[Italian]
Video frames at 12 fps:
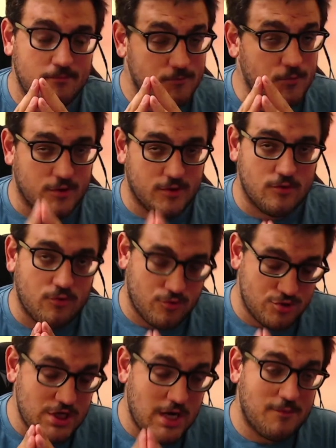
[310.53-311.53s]
Noi non
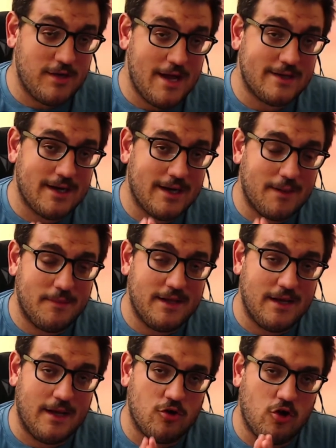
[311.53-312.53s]
riusciamo neanche a
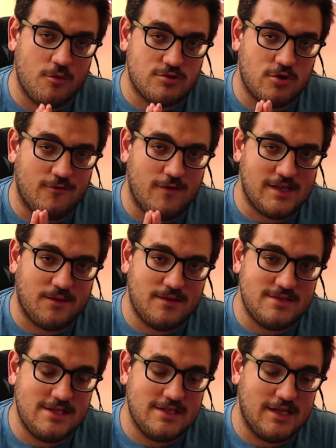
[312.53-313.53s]
capire come sono fatte
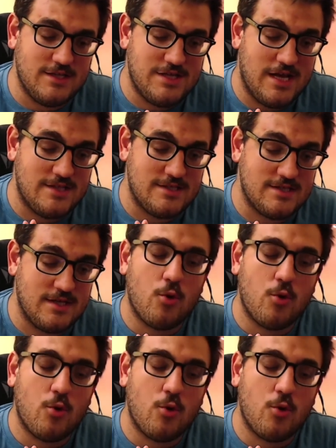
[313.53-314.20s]
queste intelligenze,